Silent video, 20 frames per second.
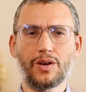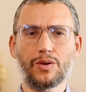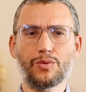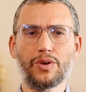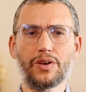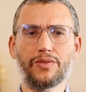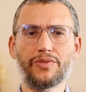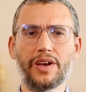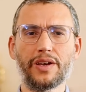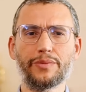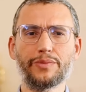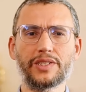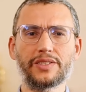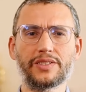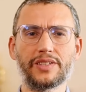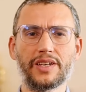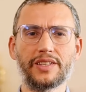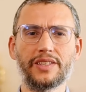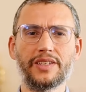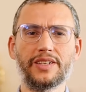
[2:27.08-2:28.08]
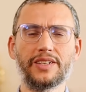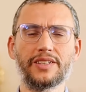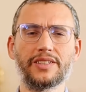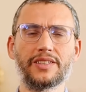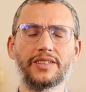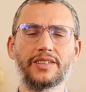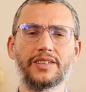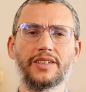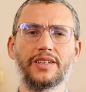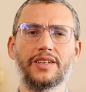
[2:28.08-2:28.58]
والفهم
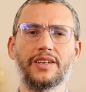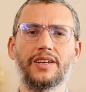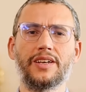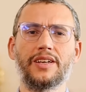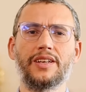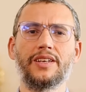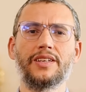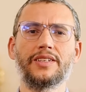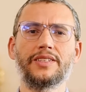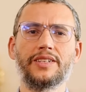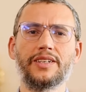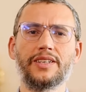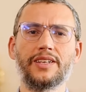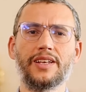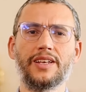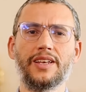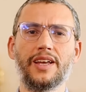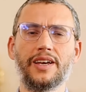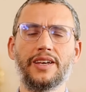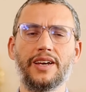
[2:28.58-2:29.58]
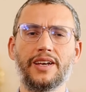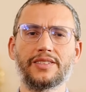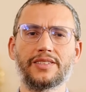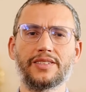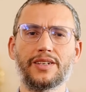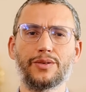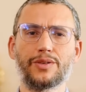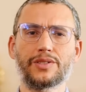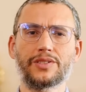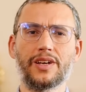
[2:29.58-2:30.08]
السديد لدين الله
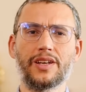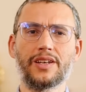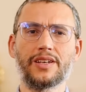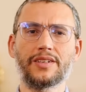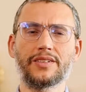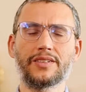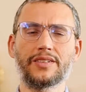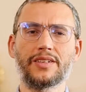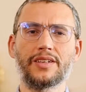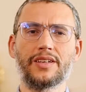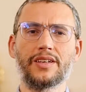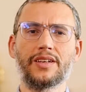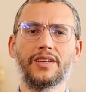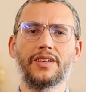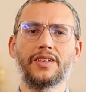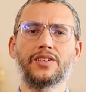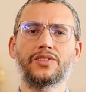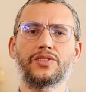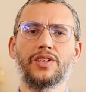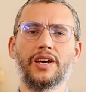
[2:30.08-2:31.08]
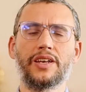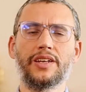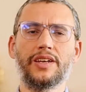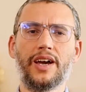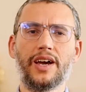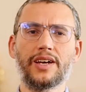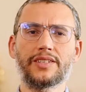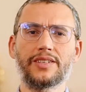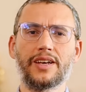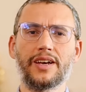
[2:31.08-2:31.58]
عز وجل
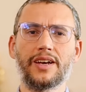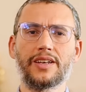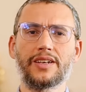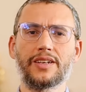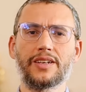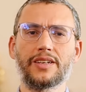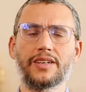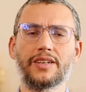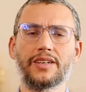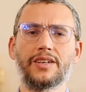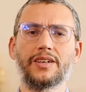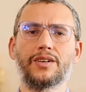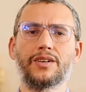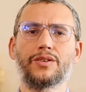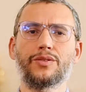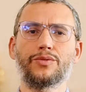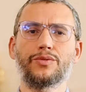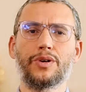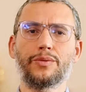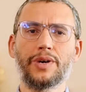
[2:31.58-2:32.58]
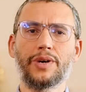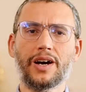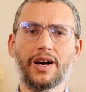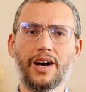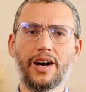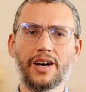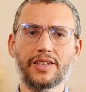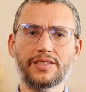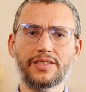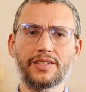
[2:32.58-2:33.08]
شريعة
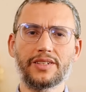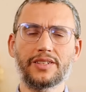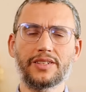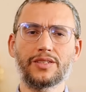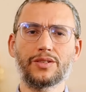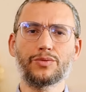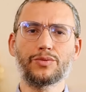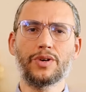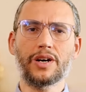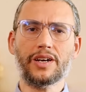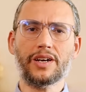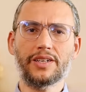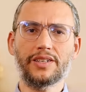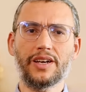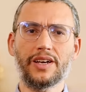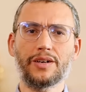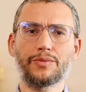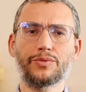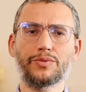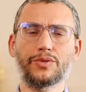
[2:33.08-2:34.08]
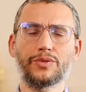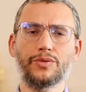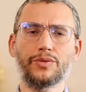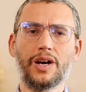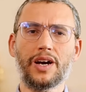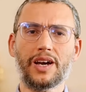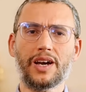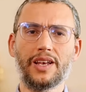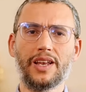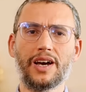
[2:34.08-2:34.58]
ومقاصد وقيم
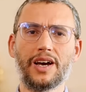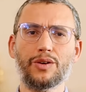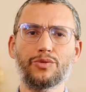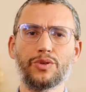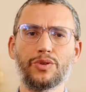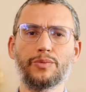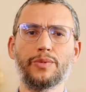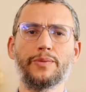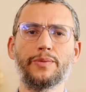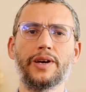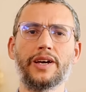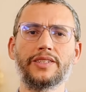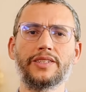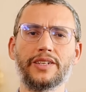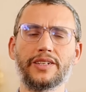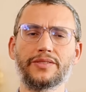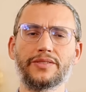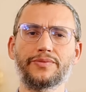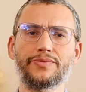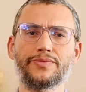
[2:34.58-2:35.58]
وأخلاق ومبادئ